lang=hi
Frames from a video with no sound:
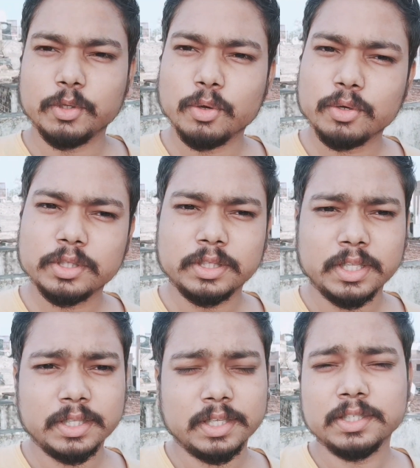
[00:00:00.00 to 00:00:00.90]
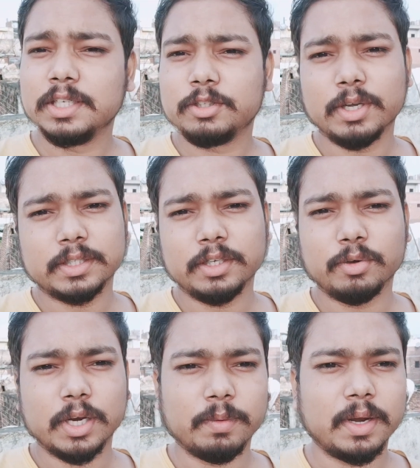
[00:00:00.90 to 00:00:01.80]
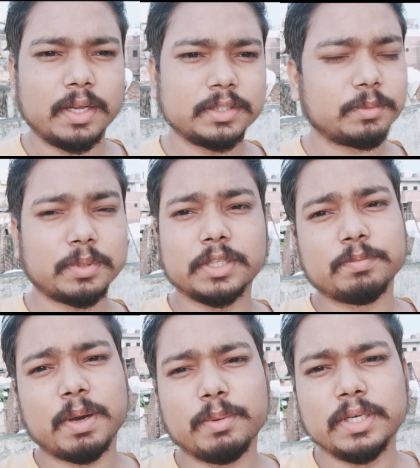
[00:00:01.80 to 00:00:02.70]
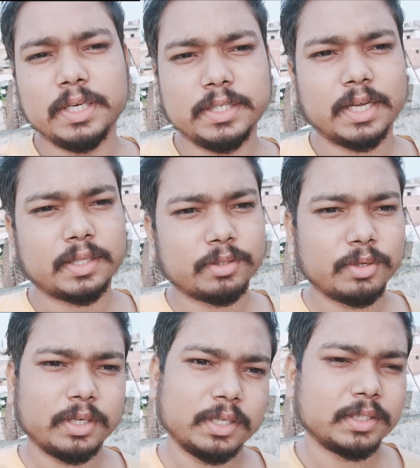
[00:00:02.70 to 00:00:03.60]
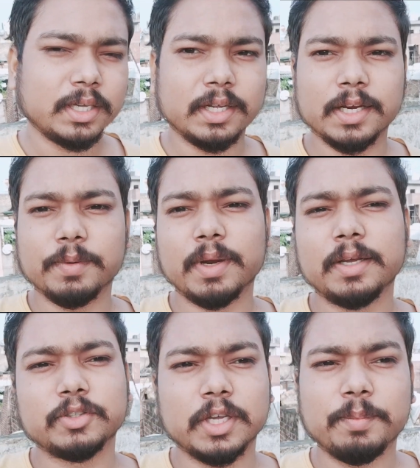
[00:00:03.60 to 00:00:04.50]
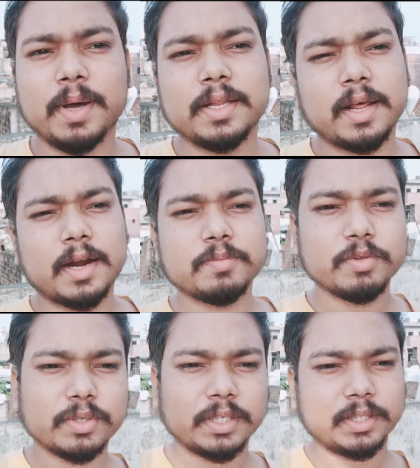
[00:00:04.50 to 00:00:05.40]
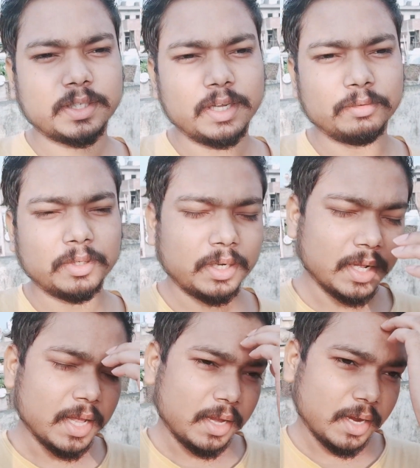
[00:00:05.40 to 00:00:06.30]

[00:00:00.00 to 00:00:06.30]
अभी दो तीन दिन से तो ऐसे ही होने वाला है जब तक दीपावली नहीं जाता तो ऐसे ही रहने वाला है उसके बाद आराम से उसके साथ खेलूँगा